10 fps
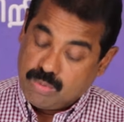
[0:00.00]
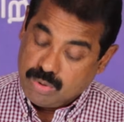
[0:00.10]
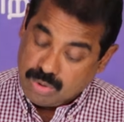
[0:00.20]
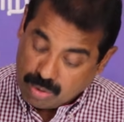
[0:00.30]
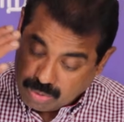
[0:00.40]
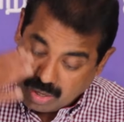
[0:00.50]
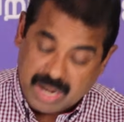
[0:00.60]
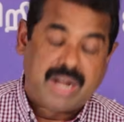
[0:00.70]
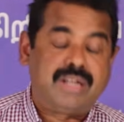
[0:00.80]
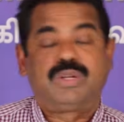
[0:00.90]

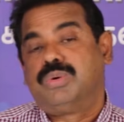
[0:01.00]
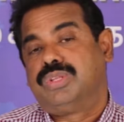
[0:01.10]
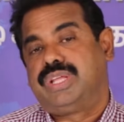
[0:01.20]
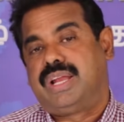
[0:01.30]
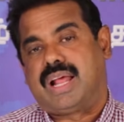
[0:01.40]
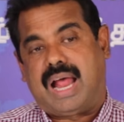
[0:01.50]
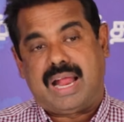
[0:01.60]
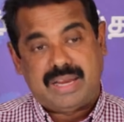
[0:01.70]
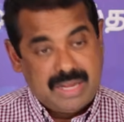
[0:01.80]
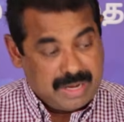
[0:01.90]
உள்ளுக்குள்ளே ரட்டு உடுத்தி
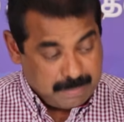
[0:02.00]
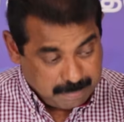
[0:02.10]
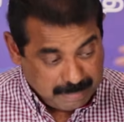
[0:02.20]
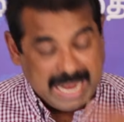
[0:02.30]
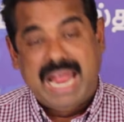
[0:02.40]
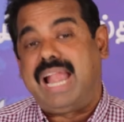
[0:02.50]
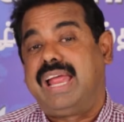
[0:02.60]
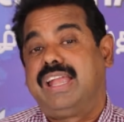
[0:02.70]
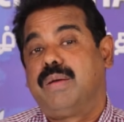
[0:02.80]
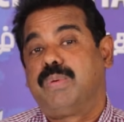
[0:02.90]
இருக்கிறாரு மேலே
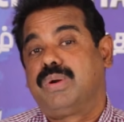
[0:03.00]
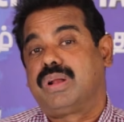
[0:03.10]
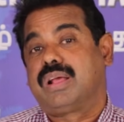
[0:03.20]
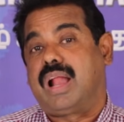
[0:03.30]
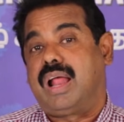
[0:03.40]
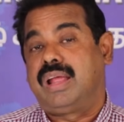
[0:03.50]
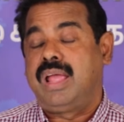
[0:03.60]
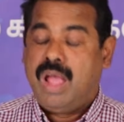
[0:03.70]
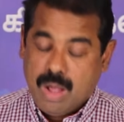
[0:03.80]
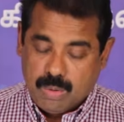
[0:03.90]
என்ன போட்டிருக்கிறாரு
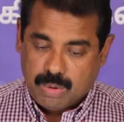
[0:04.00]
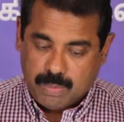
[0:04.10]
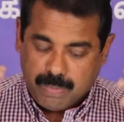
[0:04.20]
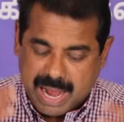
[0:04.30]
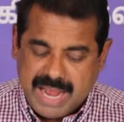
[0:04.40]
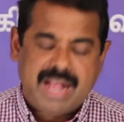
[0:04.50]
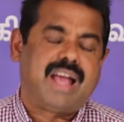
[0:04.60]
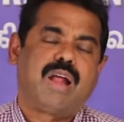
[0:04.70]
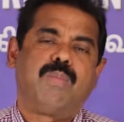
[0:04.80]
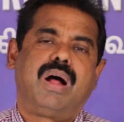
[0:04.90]
ஒரு
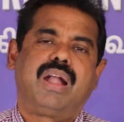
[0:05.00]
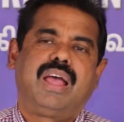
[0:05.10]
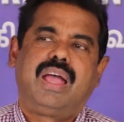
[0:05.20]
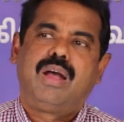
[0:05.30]
பயங்கரமான